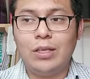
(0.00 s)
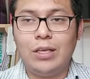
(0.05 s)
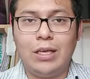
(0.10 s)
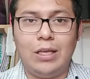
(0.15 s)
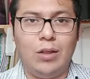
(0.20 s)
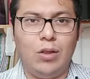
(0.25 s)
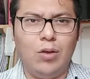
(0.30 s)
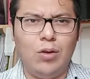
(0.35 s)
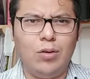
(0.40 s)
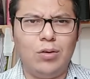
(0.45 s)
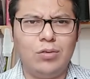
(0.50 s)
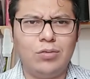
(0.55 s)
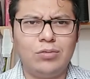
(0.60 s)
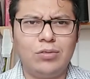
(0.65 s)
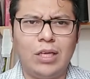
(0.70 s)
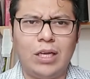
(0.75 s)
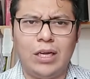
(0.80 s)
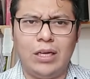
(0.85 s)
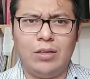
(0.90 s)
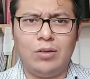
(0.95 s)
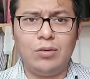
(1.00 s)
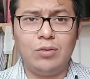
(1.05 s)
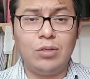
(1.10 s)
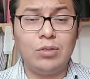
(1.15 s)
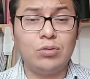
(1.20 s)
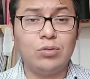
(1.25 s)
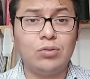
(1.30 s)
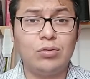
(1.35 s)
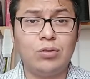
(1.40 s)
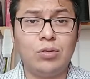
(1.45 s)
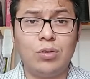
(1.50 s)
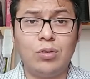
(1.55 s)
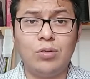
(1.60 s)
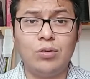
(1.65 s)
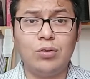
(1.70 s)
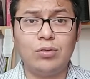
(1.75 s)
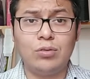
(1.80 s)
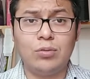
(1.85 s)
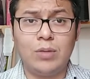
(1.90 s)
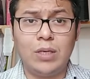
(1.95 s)
que Dios decretó en su
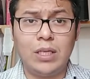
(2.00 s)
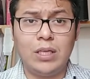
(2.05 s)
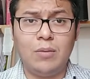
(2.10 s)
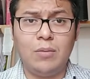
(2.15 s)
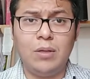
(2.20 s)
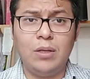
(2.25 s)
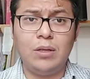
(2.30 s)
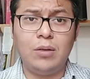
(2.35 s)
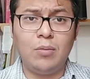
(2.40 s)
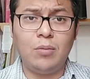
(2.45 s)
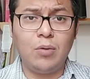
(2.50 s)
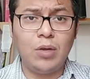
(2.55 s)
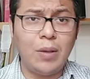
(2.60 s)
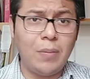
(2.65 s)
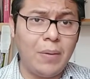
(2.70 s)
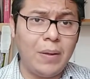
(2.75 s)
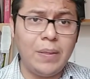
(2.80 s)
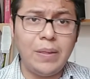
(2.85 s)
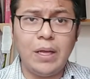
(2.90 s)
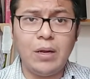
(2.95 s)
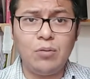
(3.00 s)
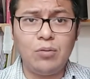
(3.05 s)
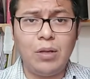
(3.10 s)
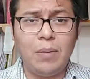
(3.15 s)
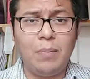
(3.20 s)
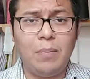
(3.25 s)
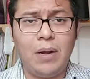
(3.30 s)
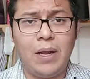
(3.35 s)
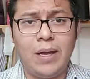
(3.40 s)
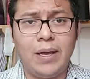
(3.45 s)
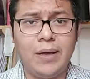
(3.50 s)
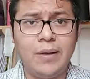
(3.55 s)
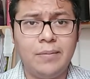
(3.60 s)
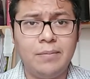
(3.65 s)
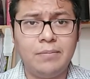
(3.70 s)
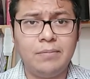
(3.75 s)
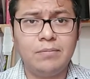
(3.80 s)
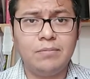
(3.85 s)
trono soberanamente, voy a mandar una plaga.